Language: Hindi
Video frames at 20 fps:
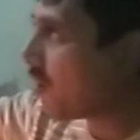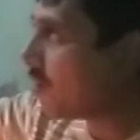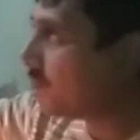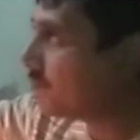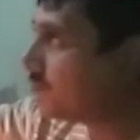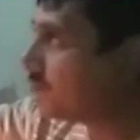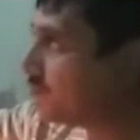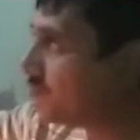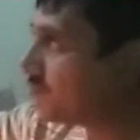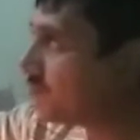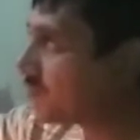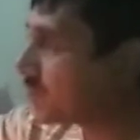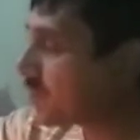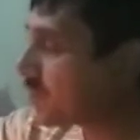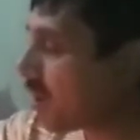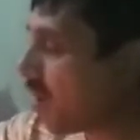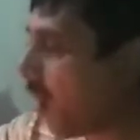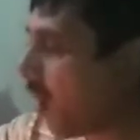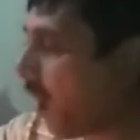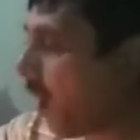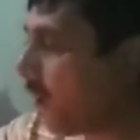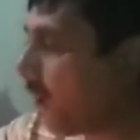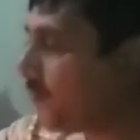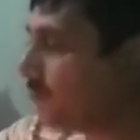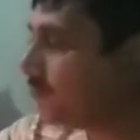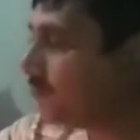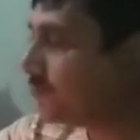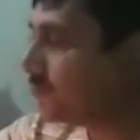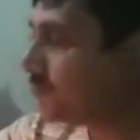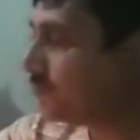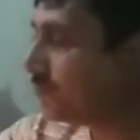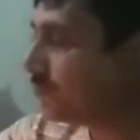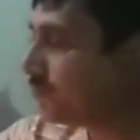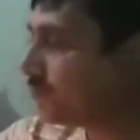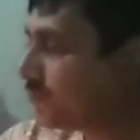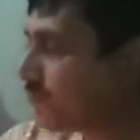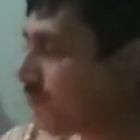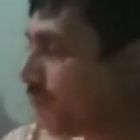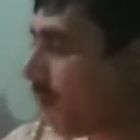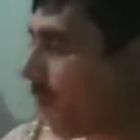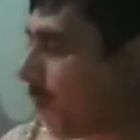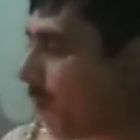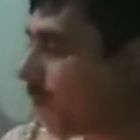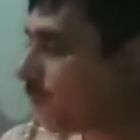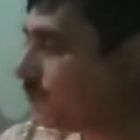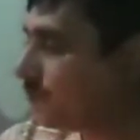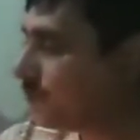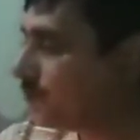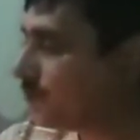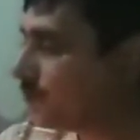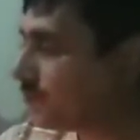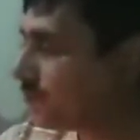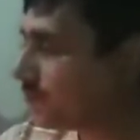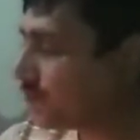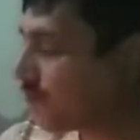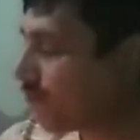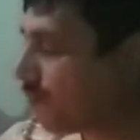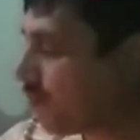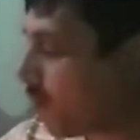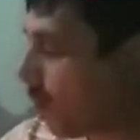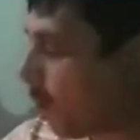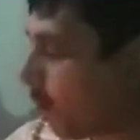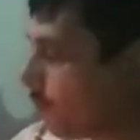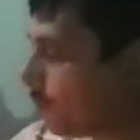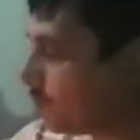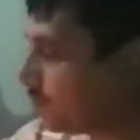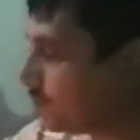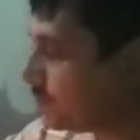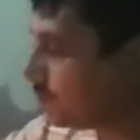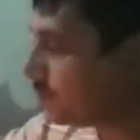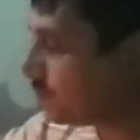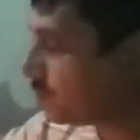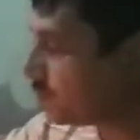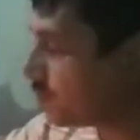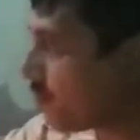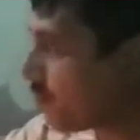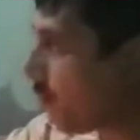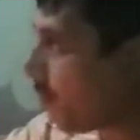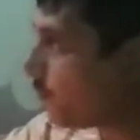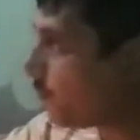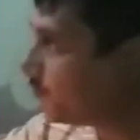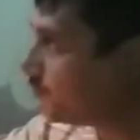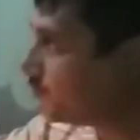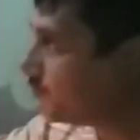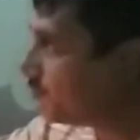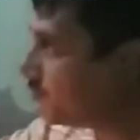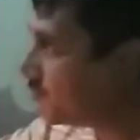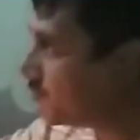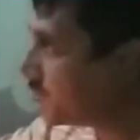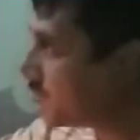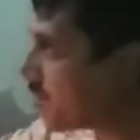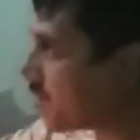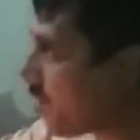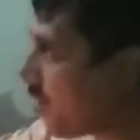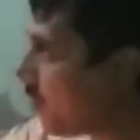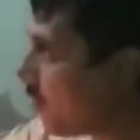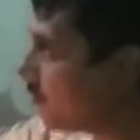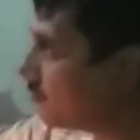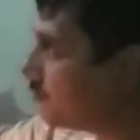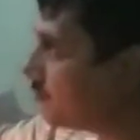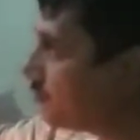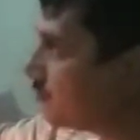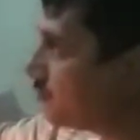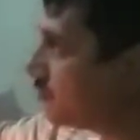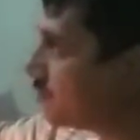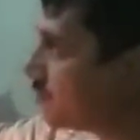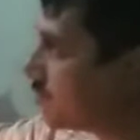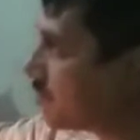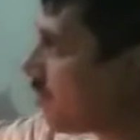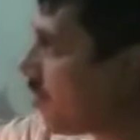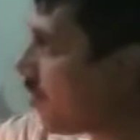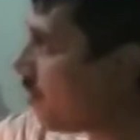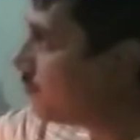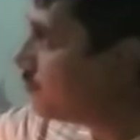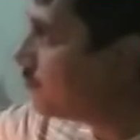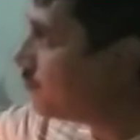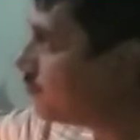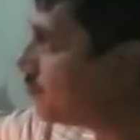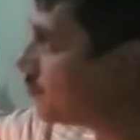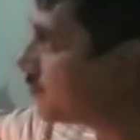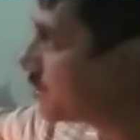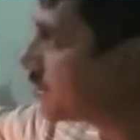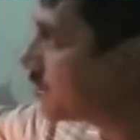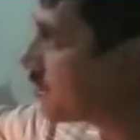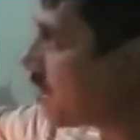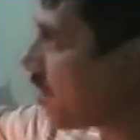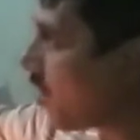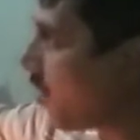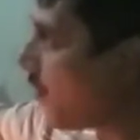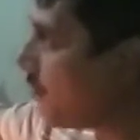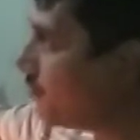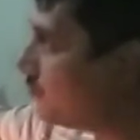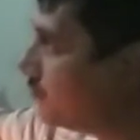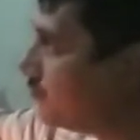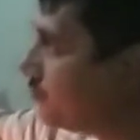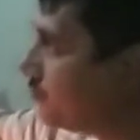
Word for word: क्योंकि ना मेरी तबीयत जो है एकदम से ख़राब होने का डर रहता है अगर खाली पेट पानी पी लेती हूँ तो तो फिलहाल इन्होंने पहले